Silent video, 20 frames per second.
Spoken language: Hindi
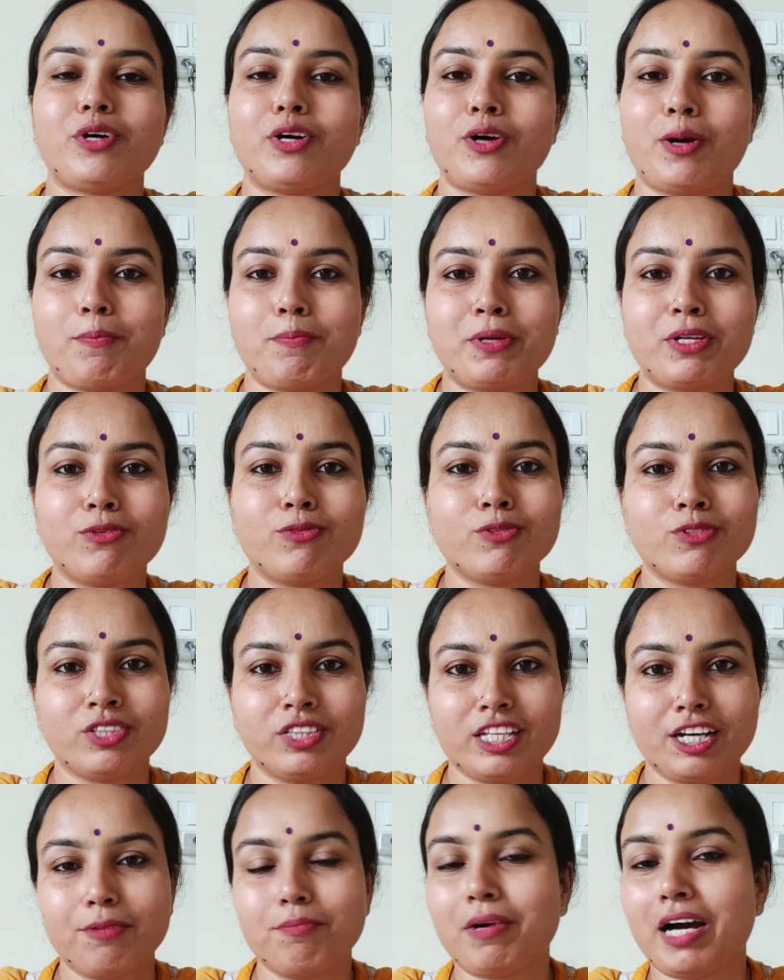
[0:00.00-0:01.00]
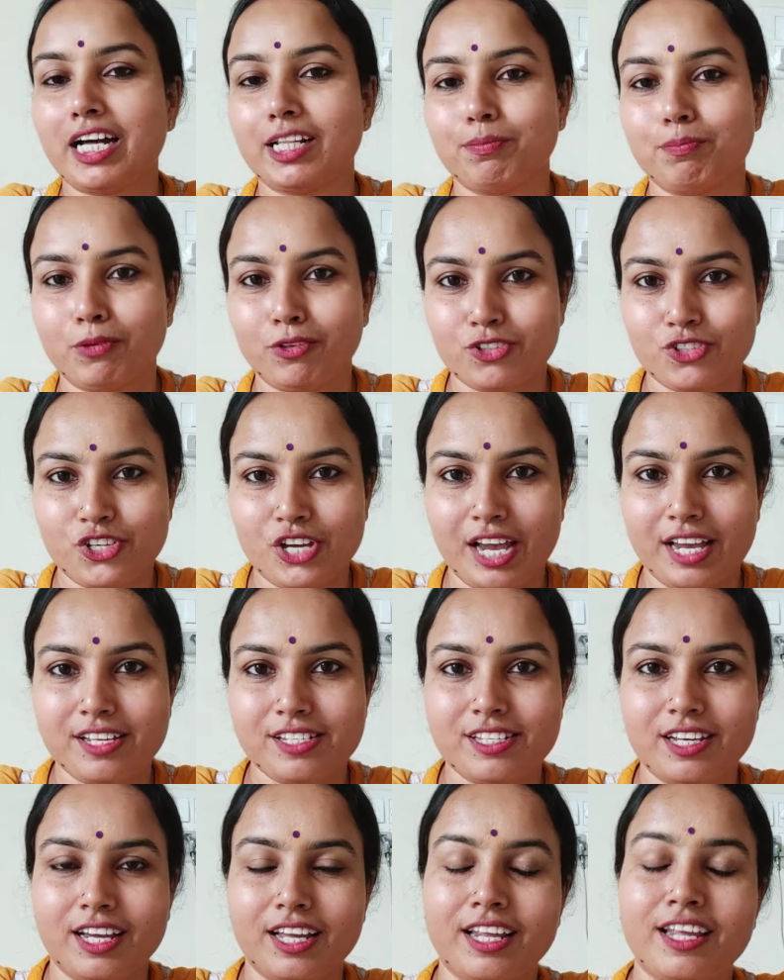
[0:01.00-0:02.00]
अपनी उन तक बात पहुंचाई
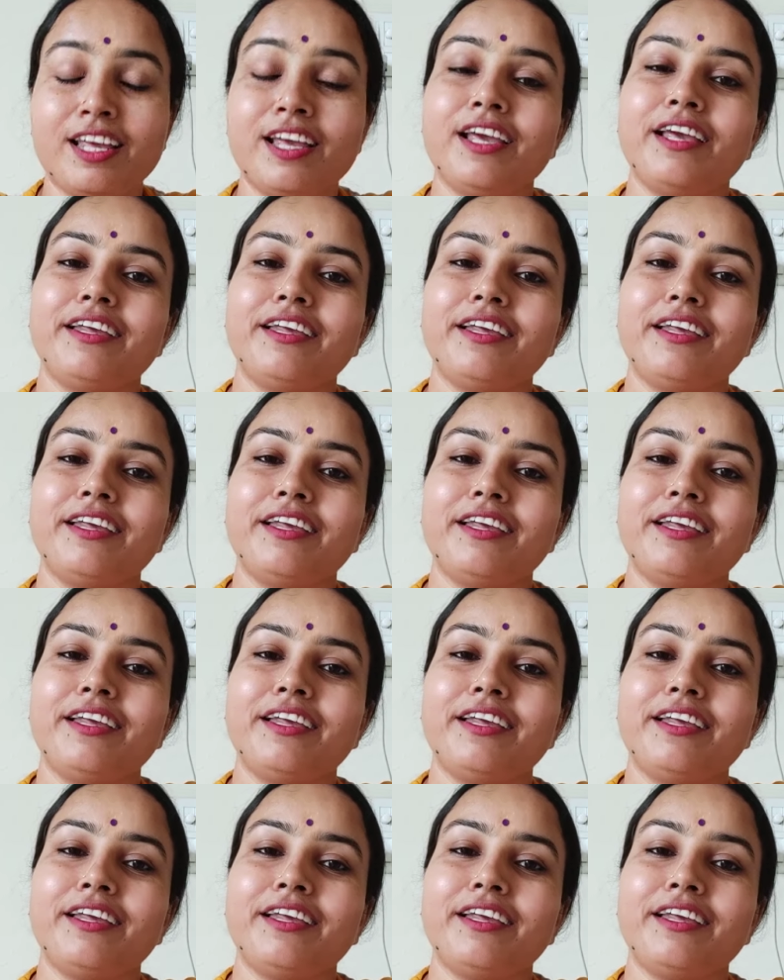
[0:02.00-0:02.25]
जाए